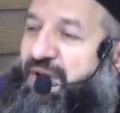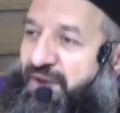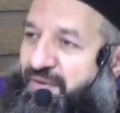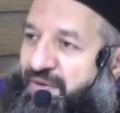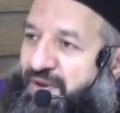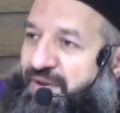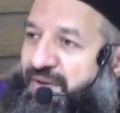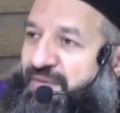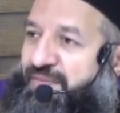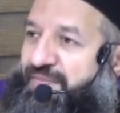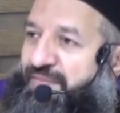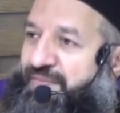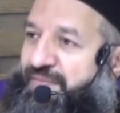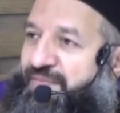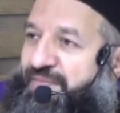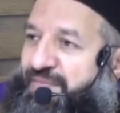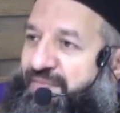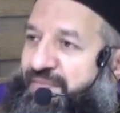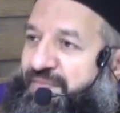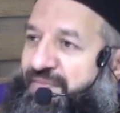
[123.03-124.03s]
Evet. Onlar o
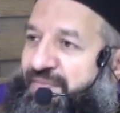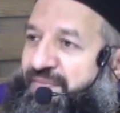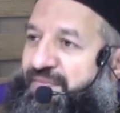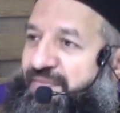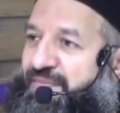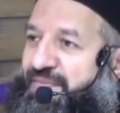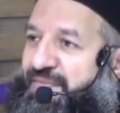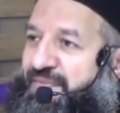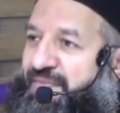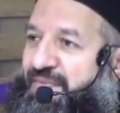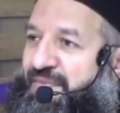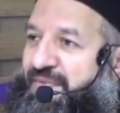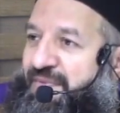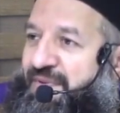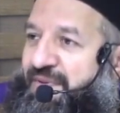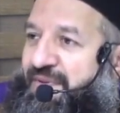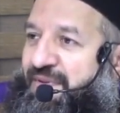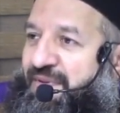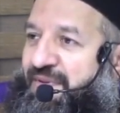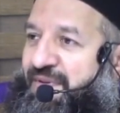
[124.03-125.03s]
zaman görmeden
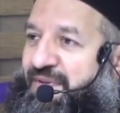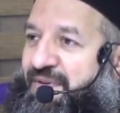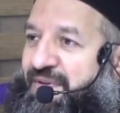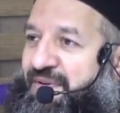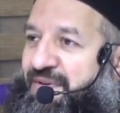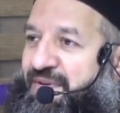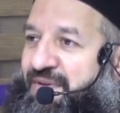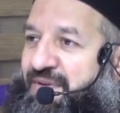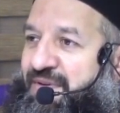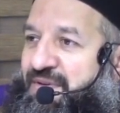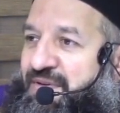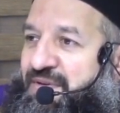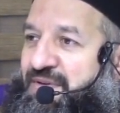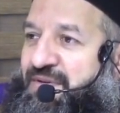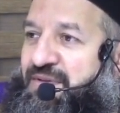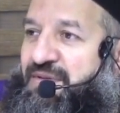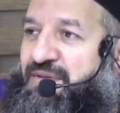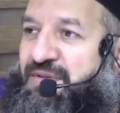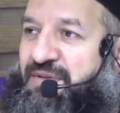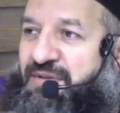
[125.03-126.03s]
direkt mi acaba
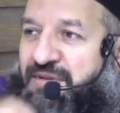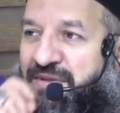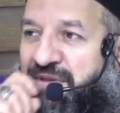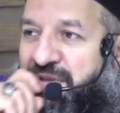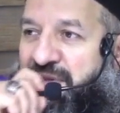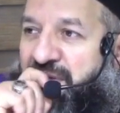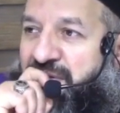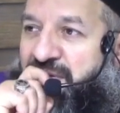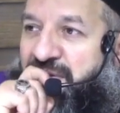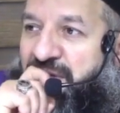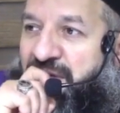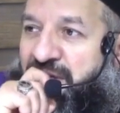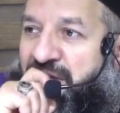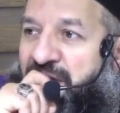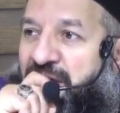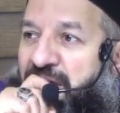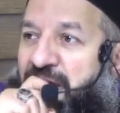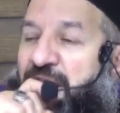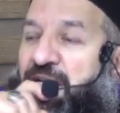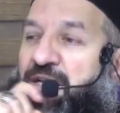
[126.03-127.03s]
bir
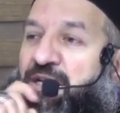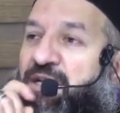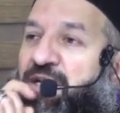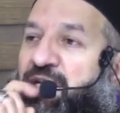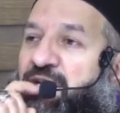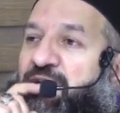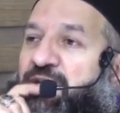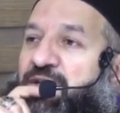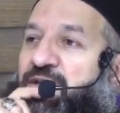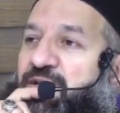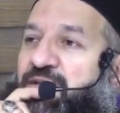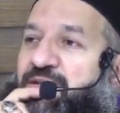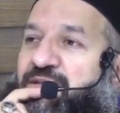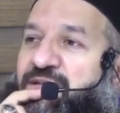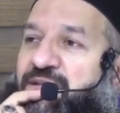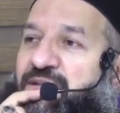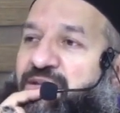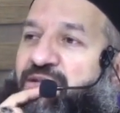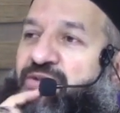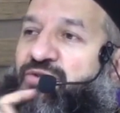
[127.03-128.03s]
geçiş yapıyor hocam?
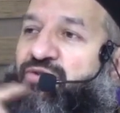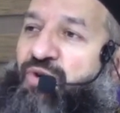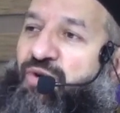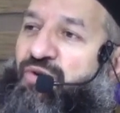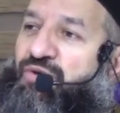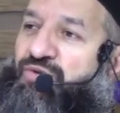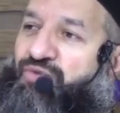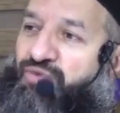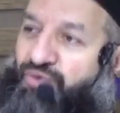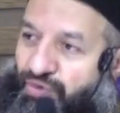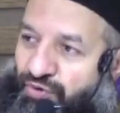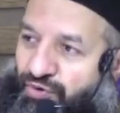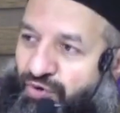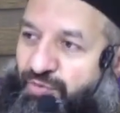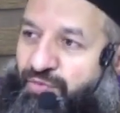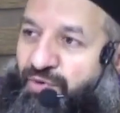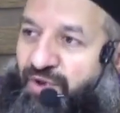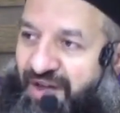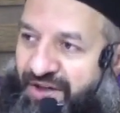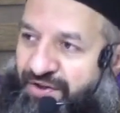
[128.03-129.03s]
Yok evet.
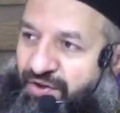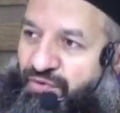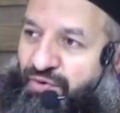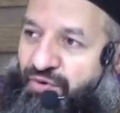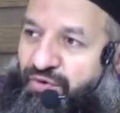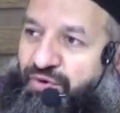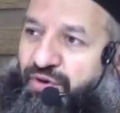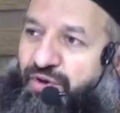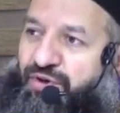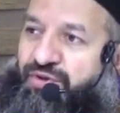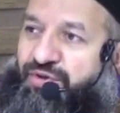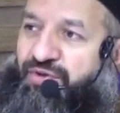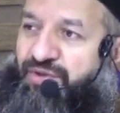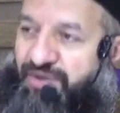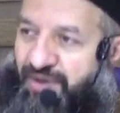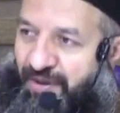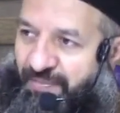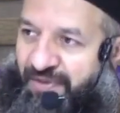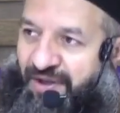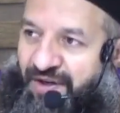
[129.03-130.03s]
görüyor bunlar da görüyor.
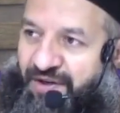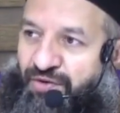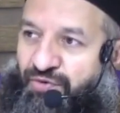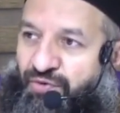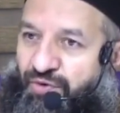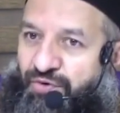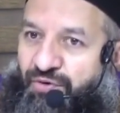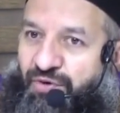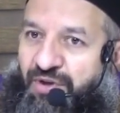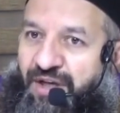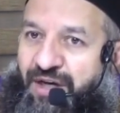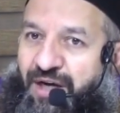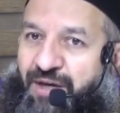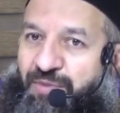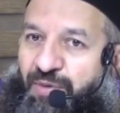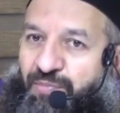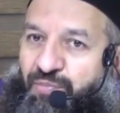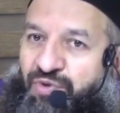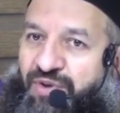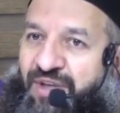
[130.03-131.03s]
Rablerini görüyorlar
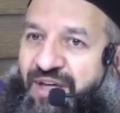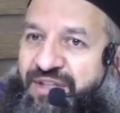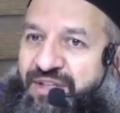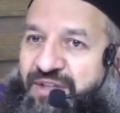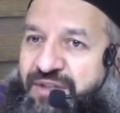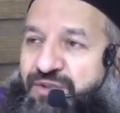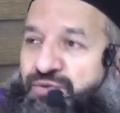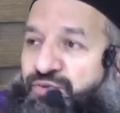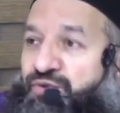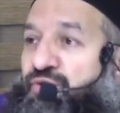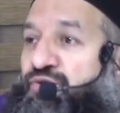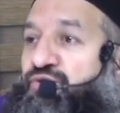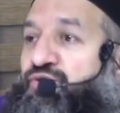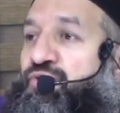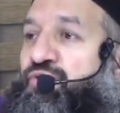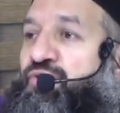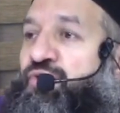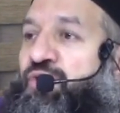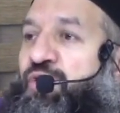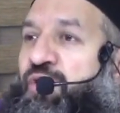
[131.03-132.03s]
ama bunlar çünkü
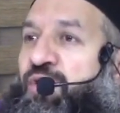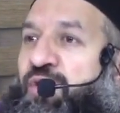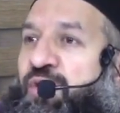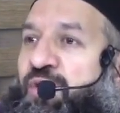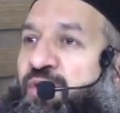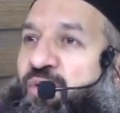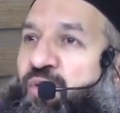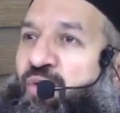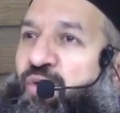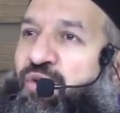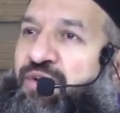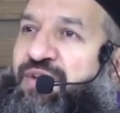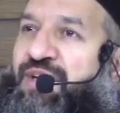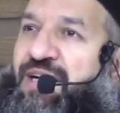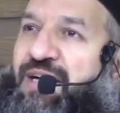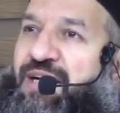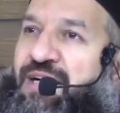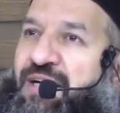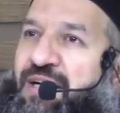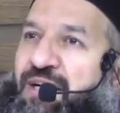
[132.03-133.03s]
çünkü
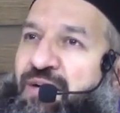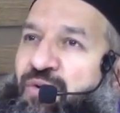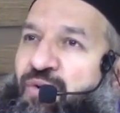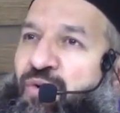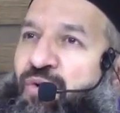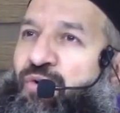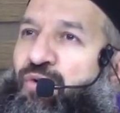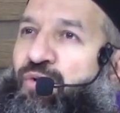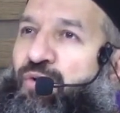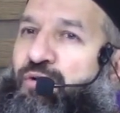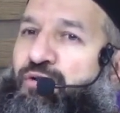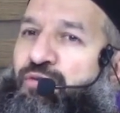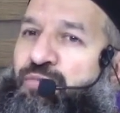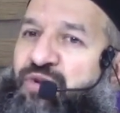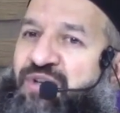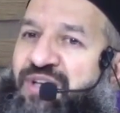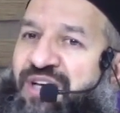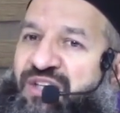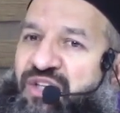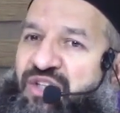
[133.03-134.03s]
orada o
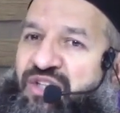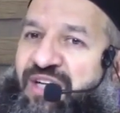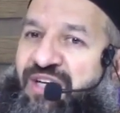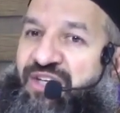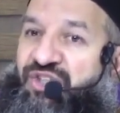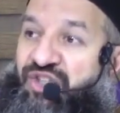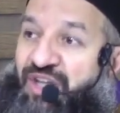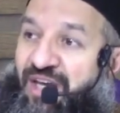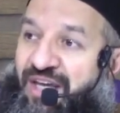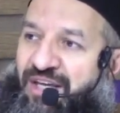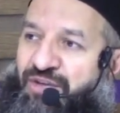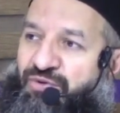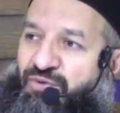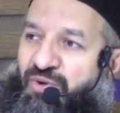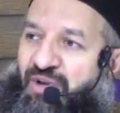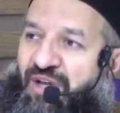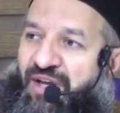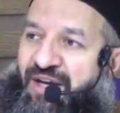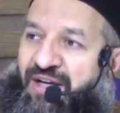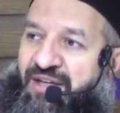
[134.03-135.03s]
ölümü tadışla şehit
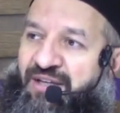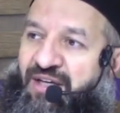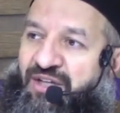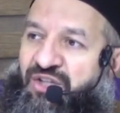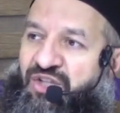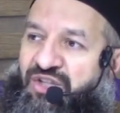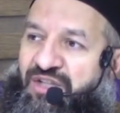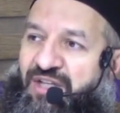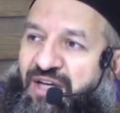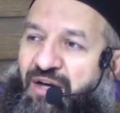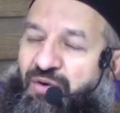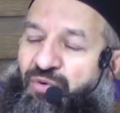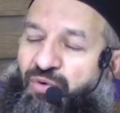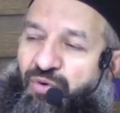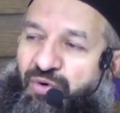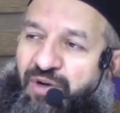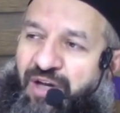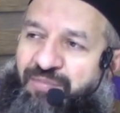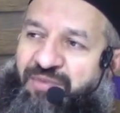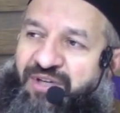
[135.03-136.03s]
olarak tadışla
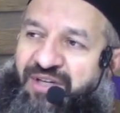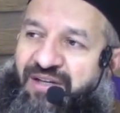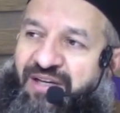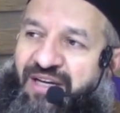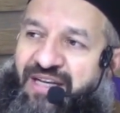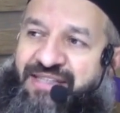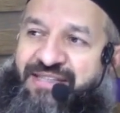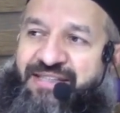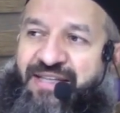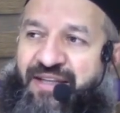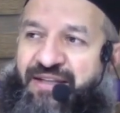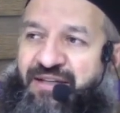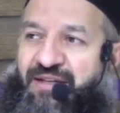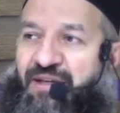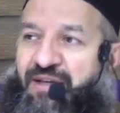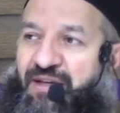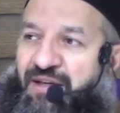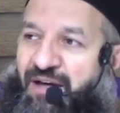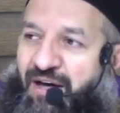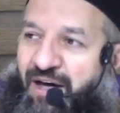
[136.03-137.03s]
öyle bir lezzet
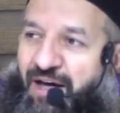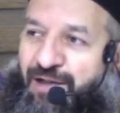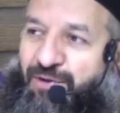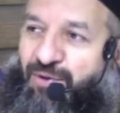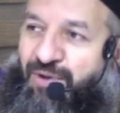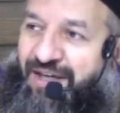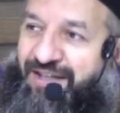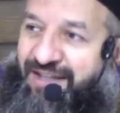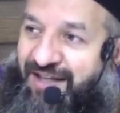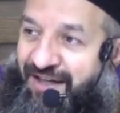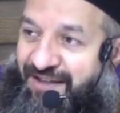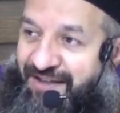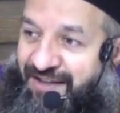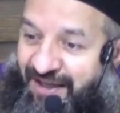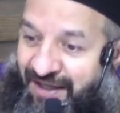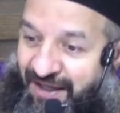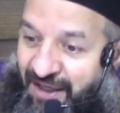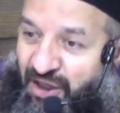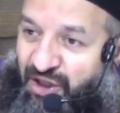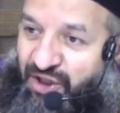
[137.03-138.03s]
alıyorlar ki
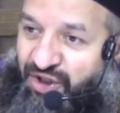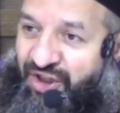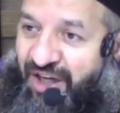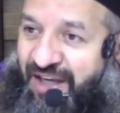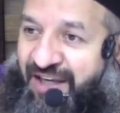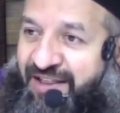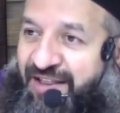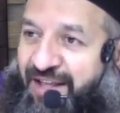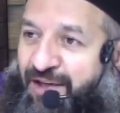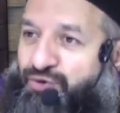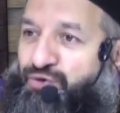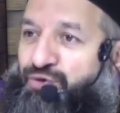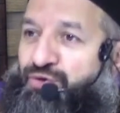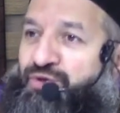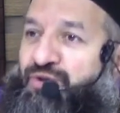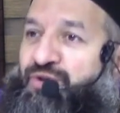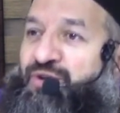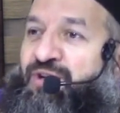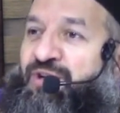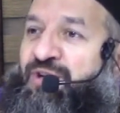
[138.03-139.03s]
hatta şehitler
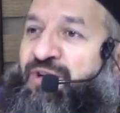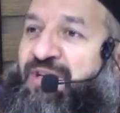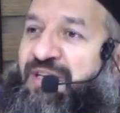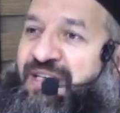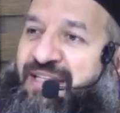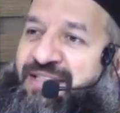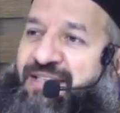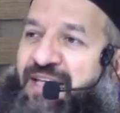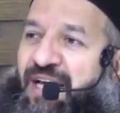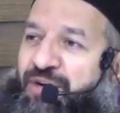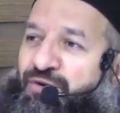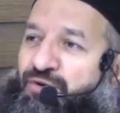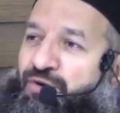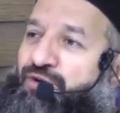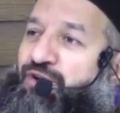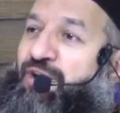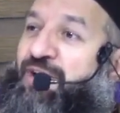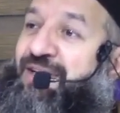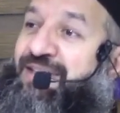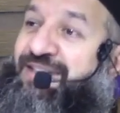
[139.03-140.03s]
şunu ister
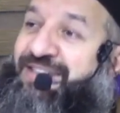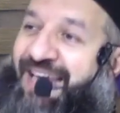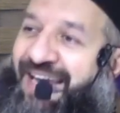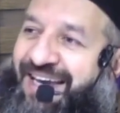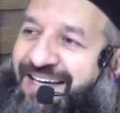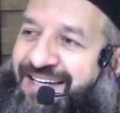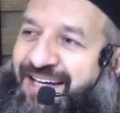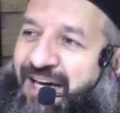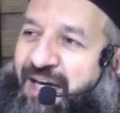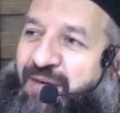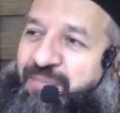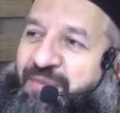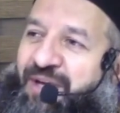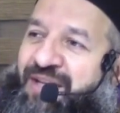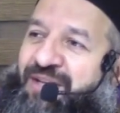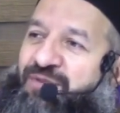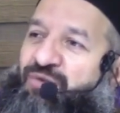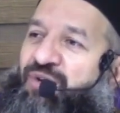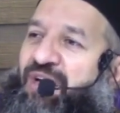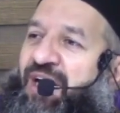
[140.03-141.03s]
diyor. Tekrar
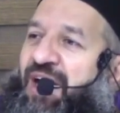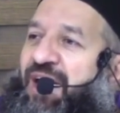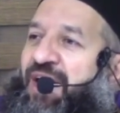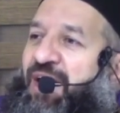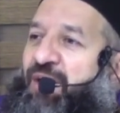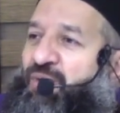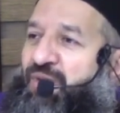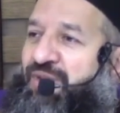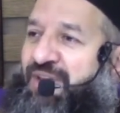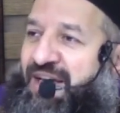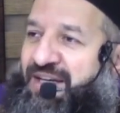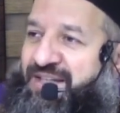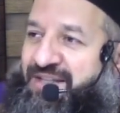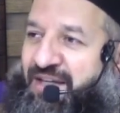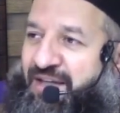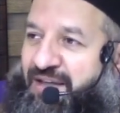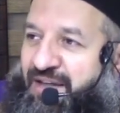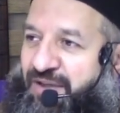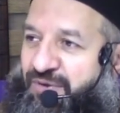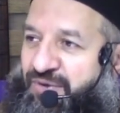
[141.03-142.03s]
beni dünyaya
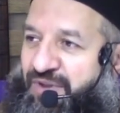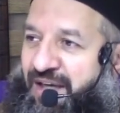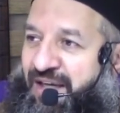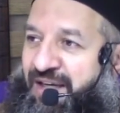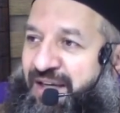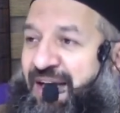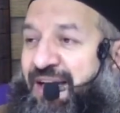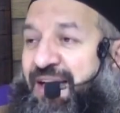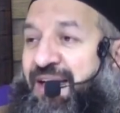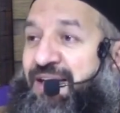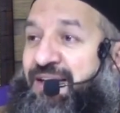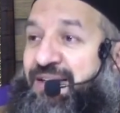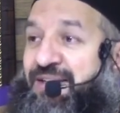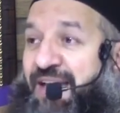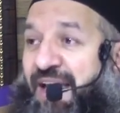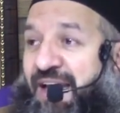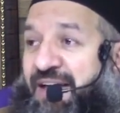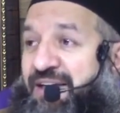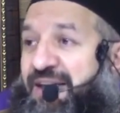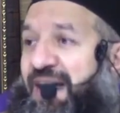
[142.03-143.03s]
gönderse Allahu Teala
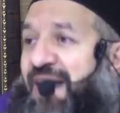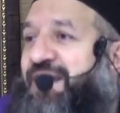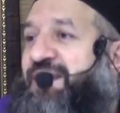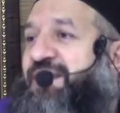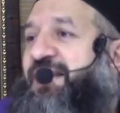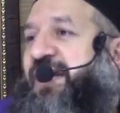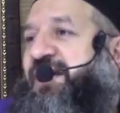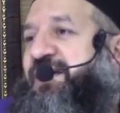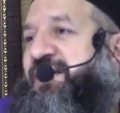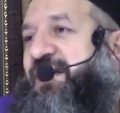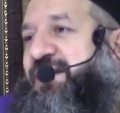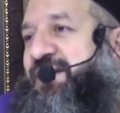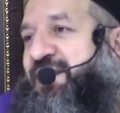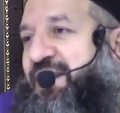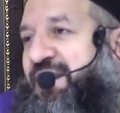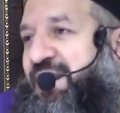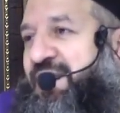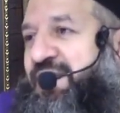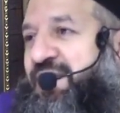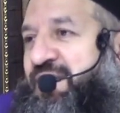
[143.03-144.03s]
tekrar tekrar
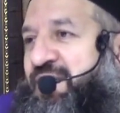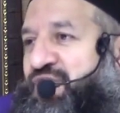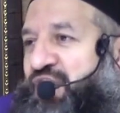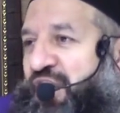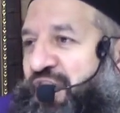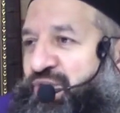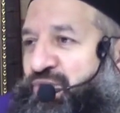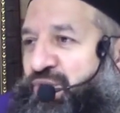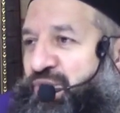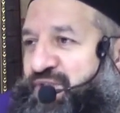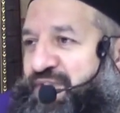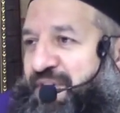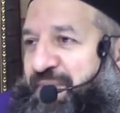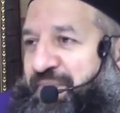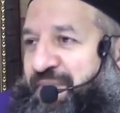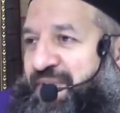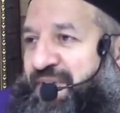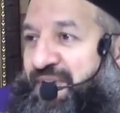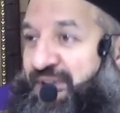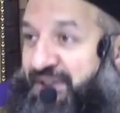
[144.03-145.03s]
şehit olsam.
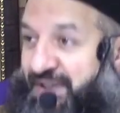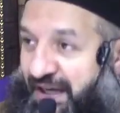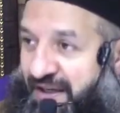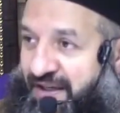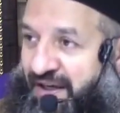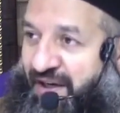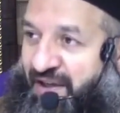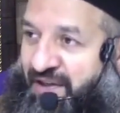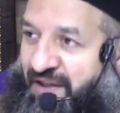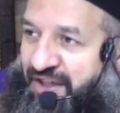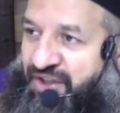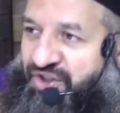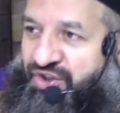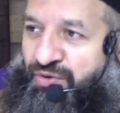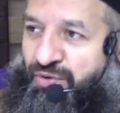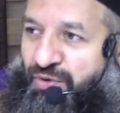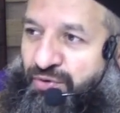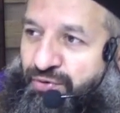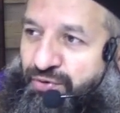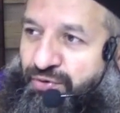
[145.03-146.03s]
Tekrar Allah
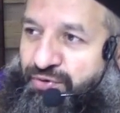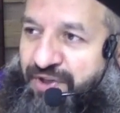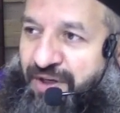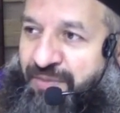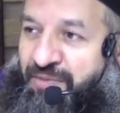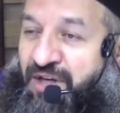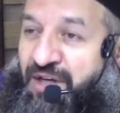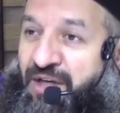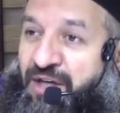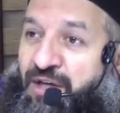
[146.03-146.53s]
için öldürülsem.